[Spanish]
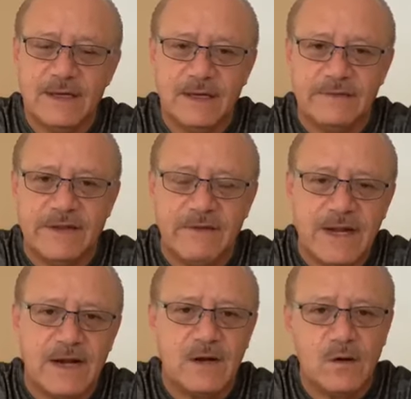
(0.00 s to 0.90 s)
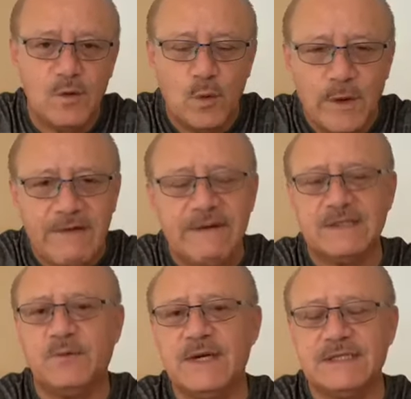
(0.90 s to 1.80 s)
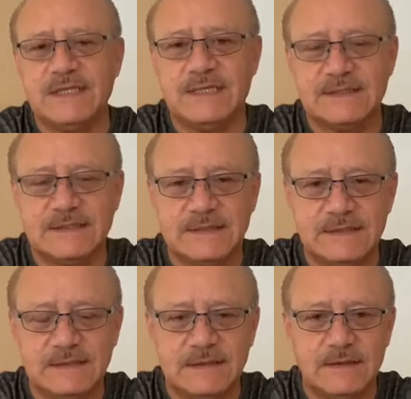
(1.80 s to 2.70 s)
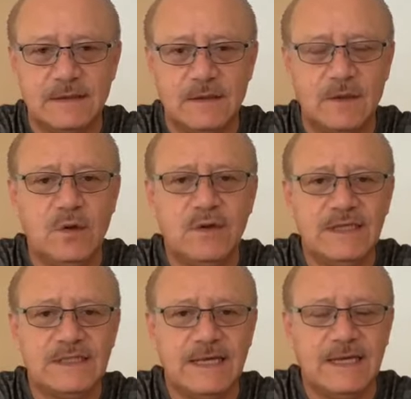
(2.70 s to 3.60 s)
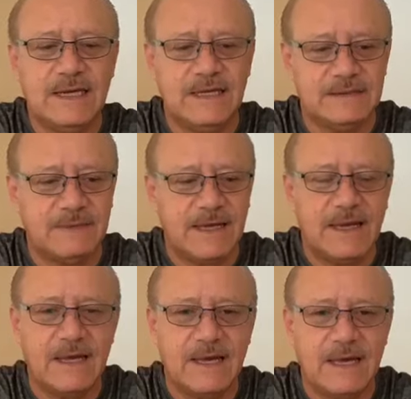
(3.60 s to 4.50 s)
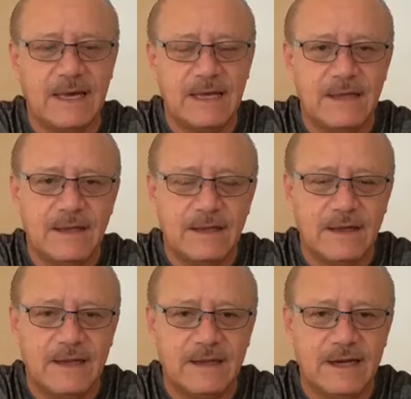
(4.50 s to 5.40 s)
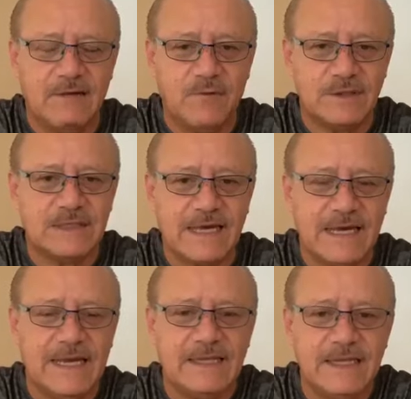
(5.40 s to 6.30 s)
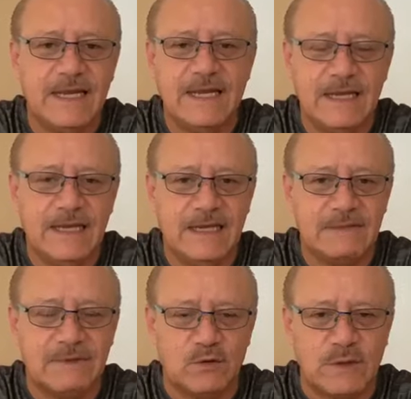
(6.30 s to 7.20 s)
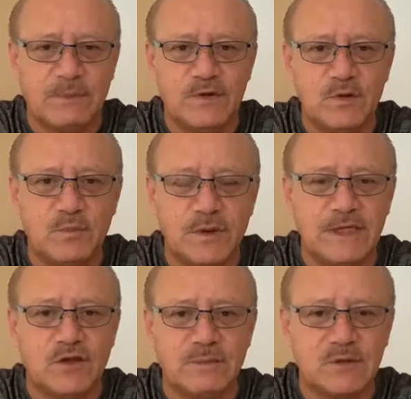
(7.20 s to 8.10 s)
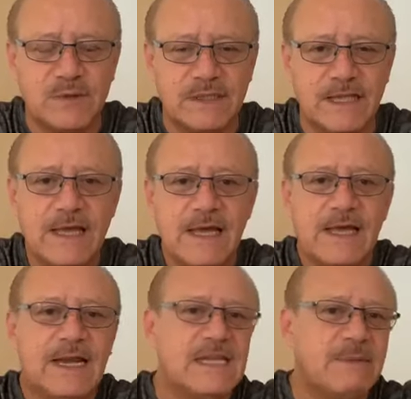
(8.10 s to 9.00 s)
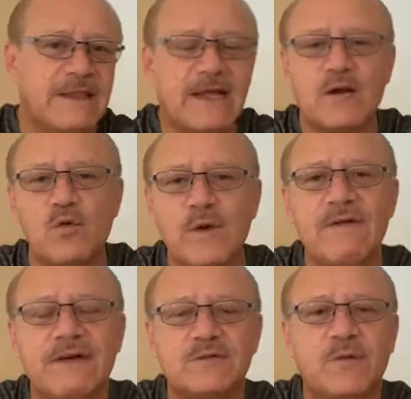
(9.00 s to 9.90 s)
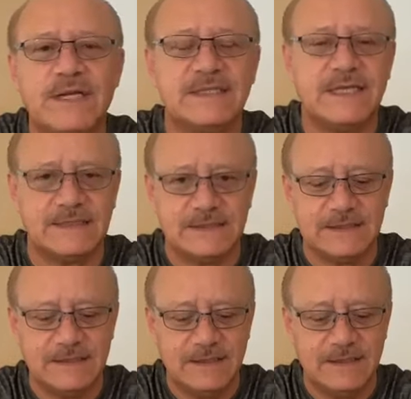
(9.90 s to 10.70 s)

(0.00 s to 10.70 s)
tendrán nuevas fuerzas. No dice que les va a dar la fuerza que ya tienen y les va, los va a poner un poquito más fuerte. Les va a dar nuevas fuerzas